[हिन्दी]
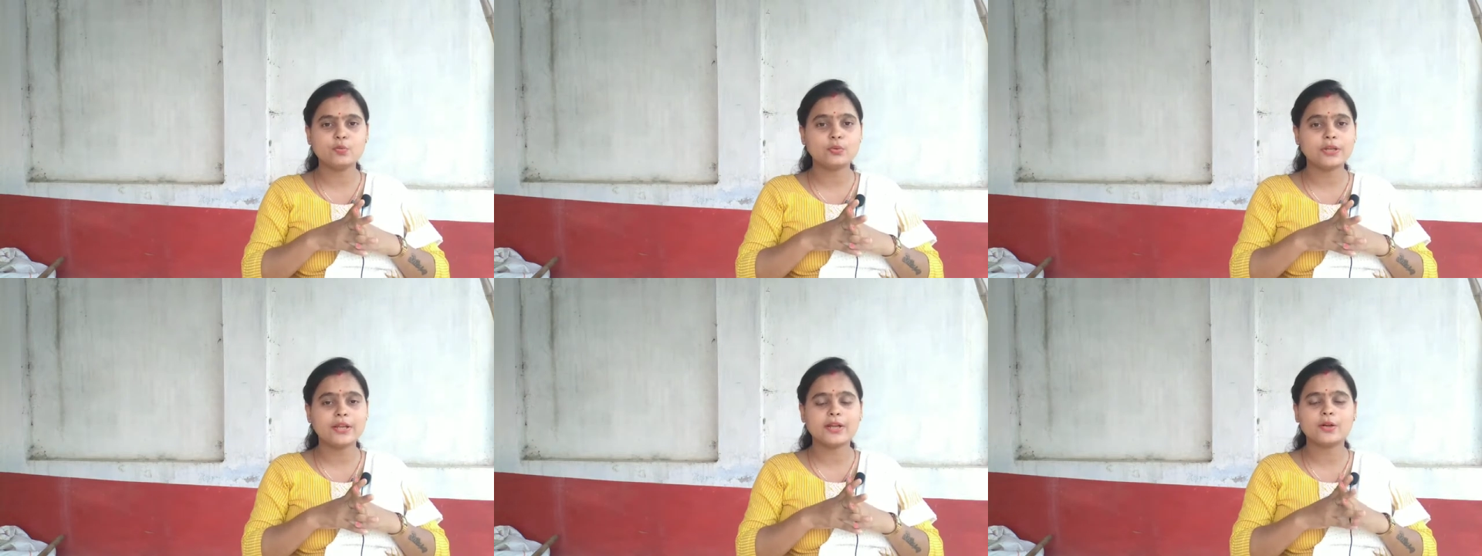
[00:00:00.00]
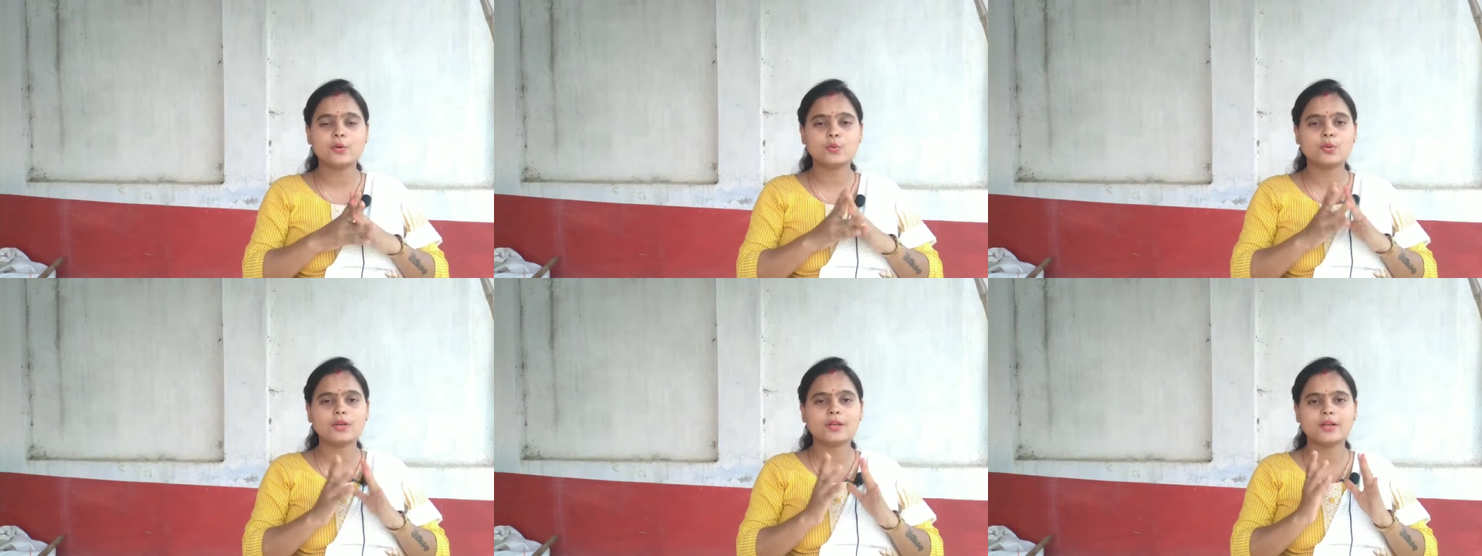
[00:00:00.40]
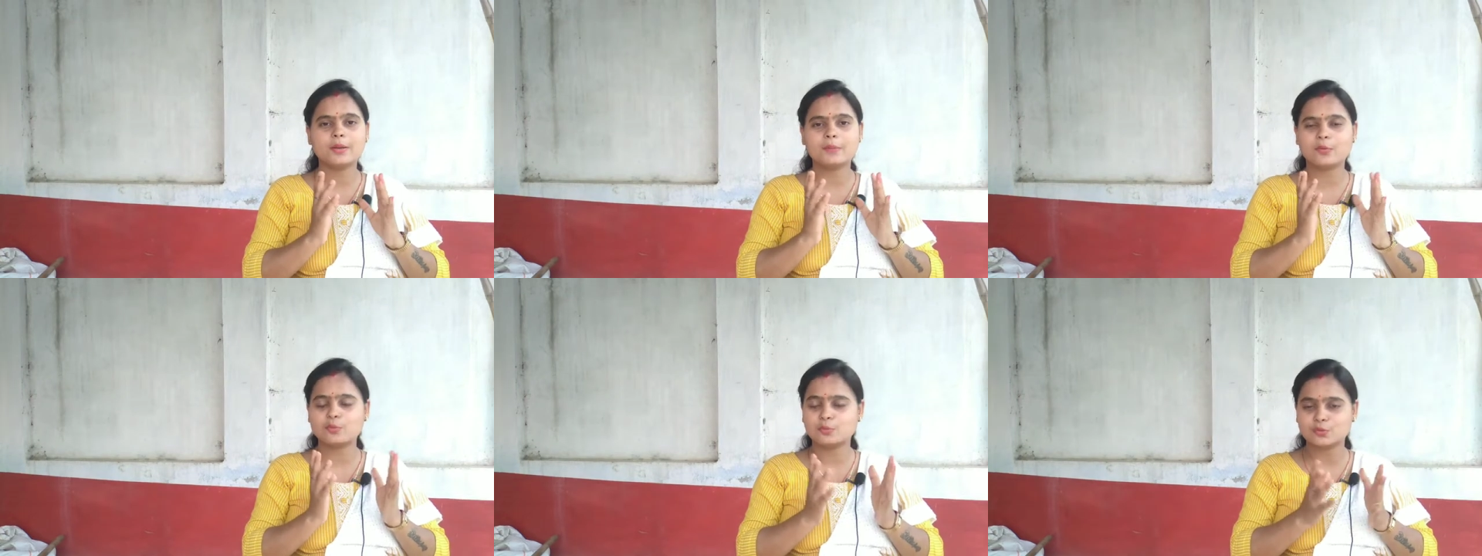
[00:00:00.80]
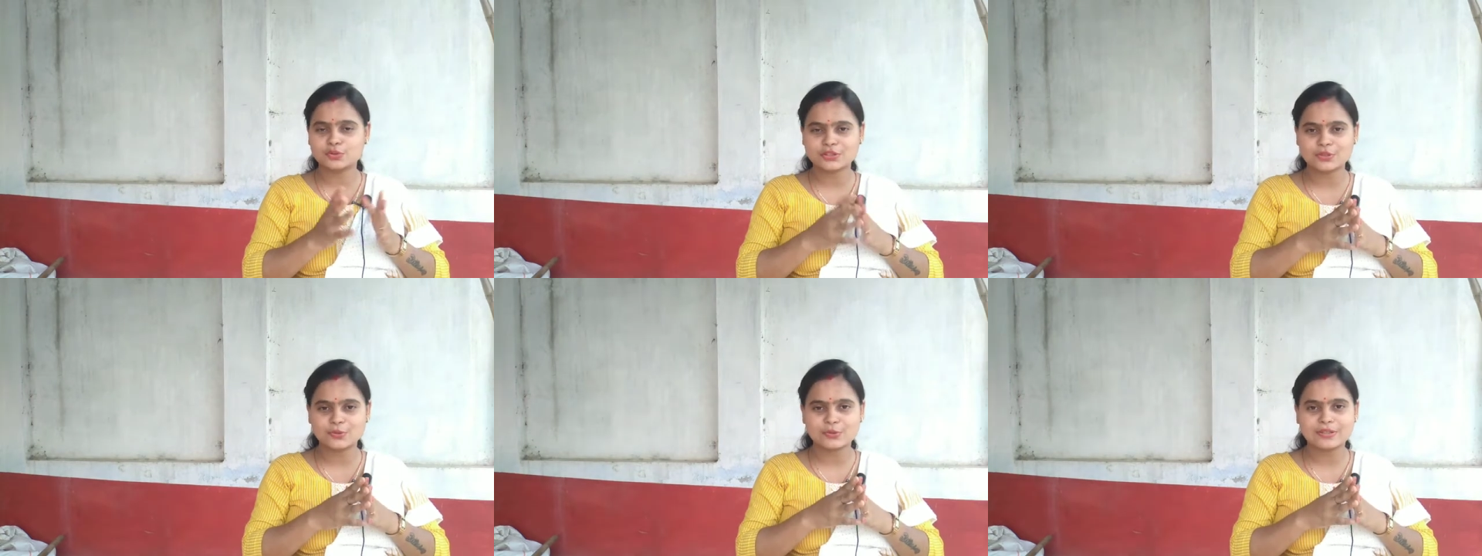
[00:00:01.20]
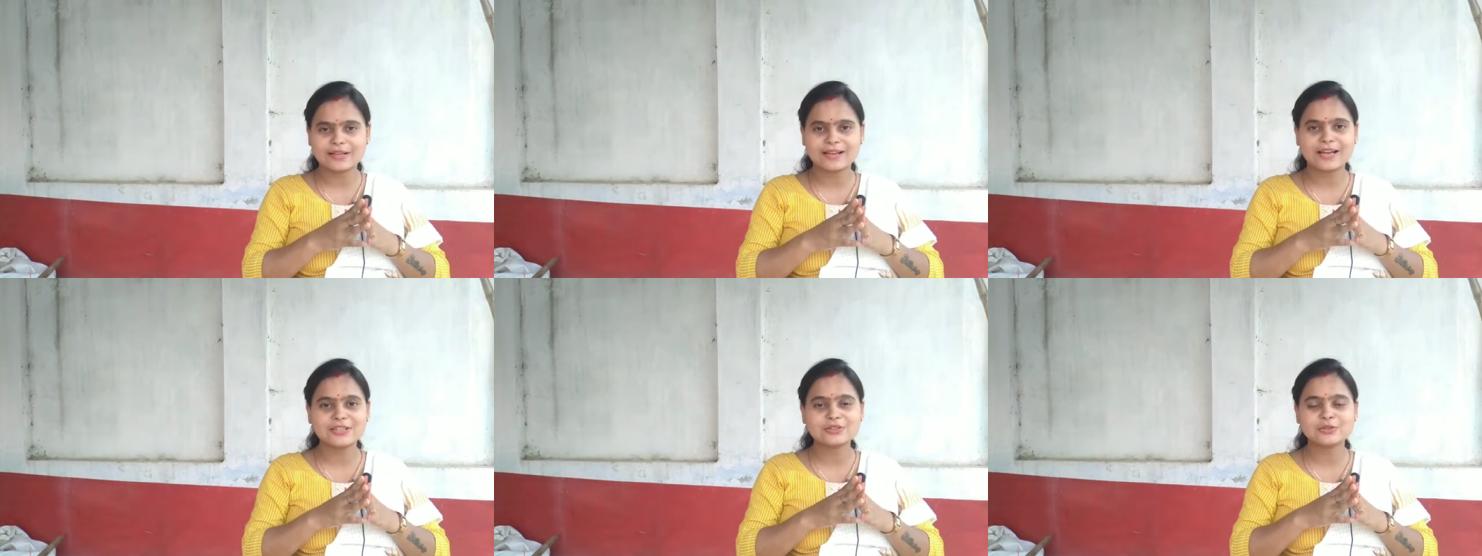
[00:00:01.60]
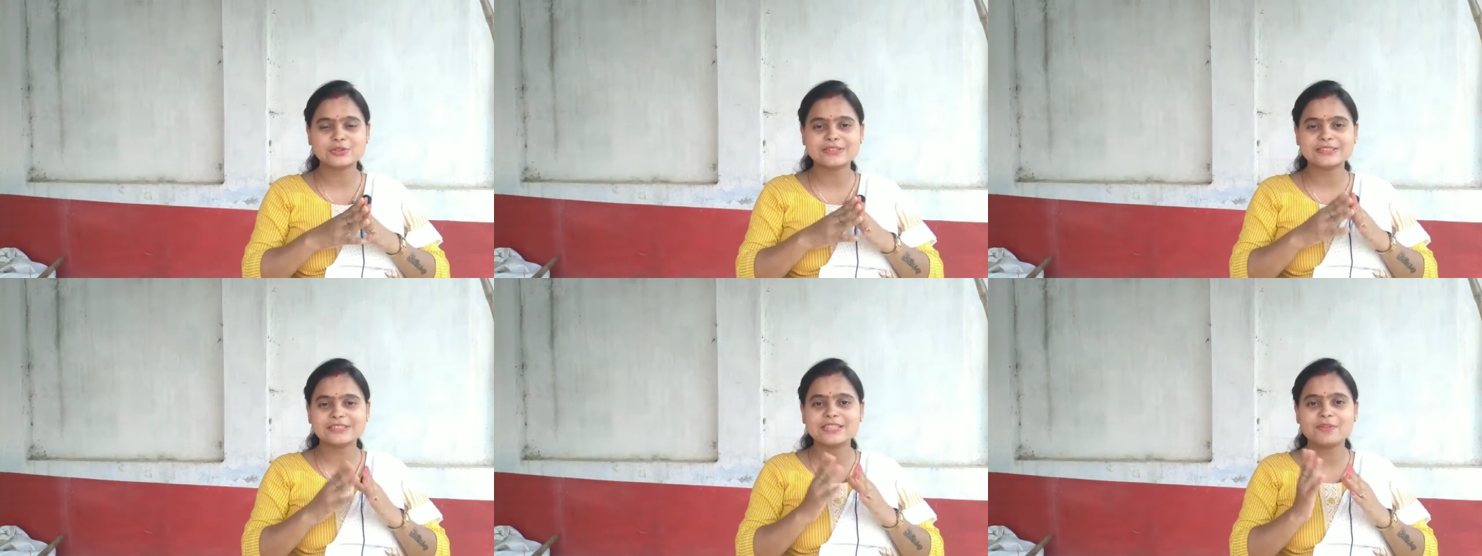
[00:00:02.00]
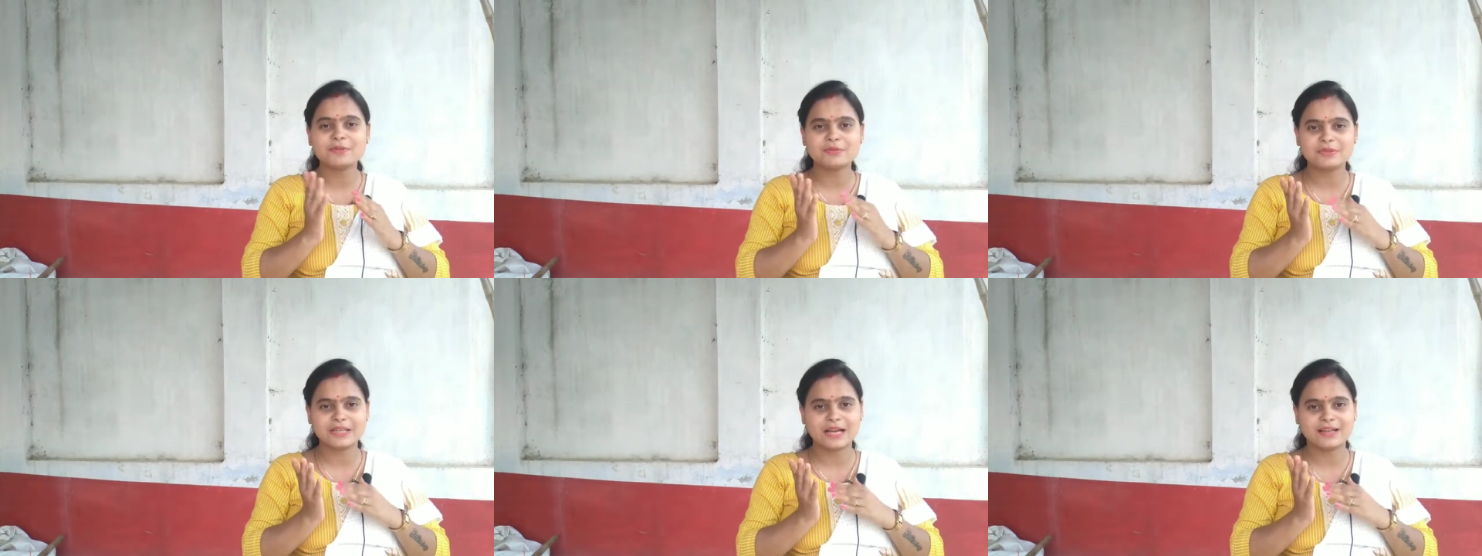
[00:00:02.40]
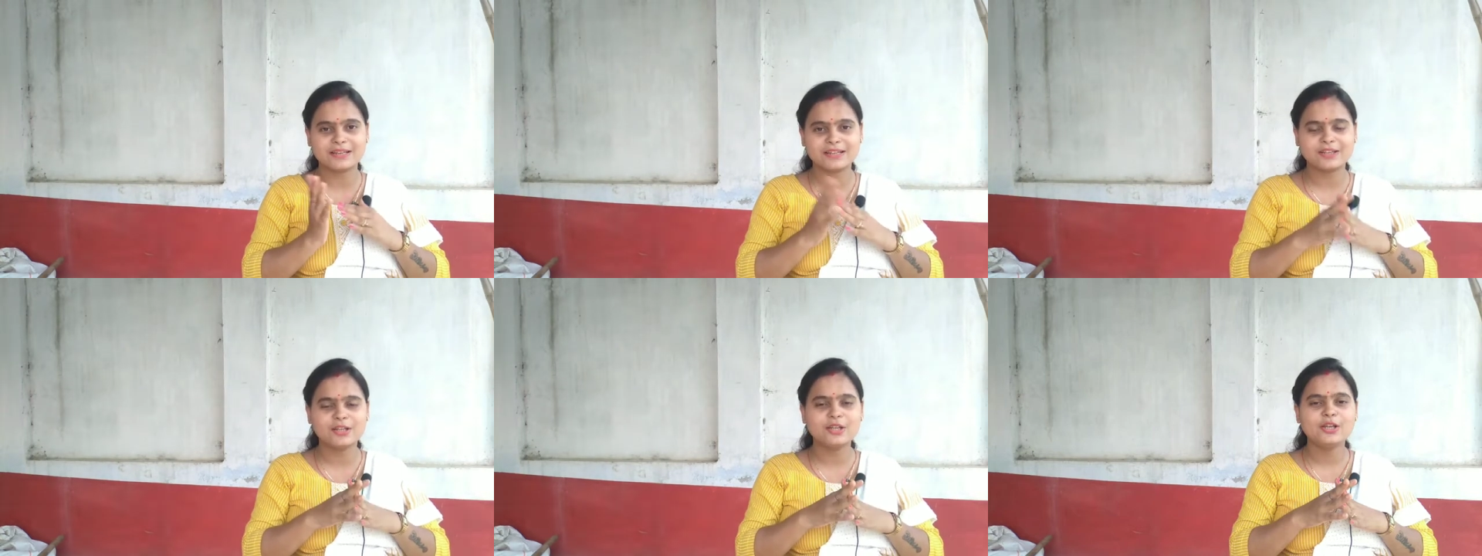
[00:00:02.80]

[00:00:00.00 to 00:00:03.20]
उन्हें कंट्रोल करना बहुत मुश्किल होता है ख़ासतौर से जैसे अभी विहान है